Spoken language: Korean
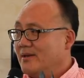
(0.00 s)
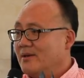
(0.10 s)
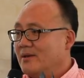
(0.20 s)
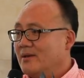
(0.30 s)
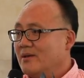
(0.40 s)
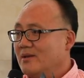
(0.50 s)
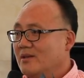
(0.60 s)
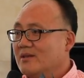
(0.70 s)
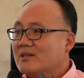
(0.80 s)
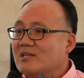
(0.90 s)
어,
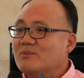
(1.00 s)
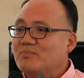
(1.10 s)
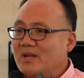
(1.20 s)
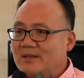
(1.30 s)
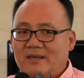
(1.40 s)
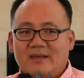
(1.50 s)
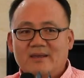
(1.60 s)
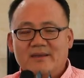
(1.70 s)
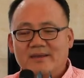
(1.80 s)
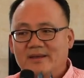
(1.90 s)
다섯
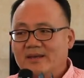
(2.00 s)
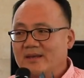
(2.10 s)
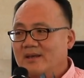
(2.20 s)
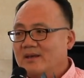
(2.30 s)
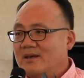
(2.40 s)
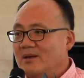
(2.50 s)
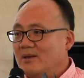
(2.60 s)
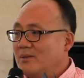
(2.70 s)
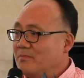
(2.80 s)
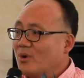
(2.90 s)
분한테
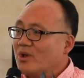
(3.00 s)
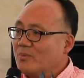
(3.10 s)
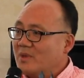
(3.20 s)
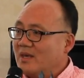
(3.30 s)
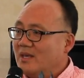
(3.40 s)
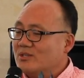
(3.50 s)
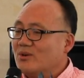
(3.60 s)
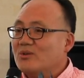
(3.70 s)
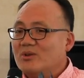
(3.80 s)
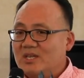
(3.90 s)
어, 명예롭게
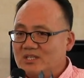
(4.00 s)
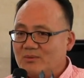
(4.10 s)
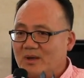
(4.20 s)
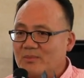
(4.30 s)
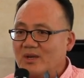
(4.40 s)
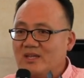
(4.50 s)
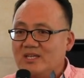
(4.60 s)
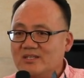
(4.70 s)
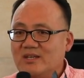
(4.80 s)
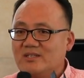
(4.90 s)
정년퇴직과
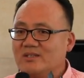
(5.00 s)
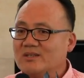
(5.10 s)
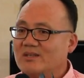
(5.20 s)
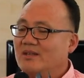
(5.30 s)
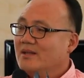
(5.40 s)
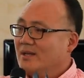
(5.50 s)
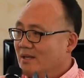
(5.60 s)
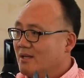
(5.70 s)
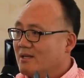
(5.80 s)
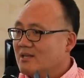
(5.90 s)
명예퇴직을 하시는
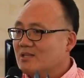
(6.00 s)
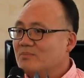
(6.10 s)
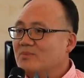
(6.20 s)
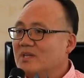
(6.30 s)
다섯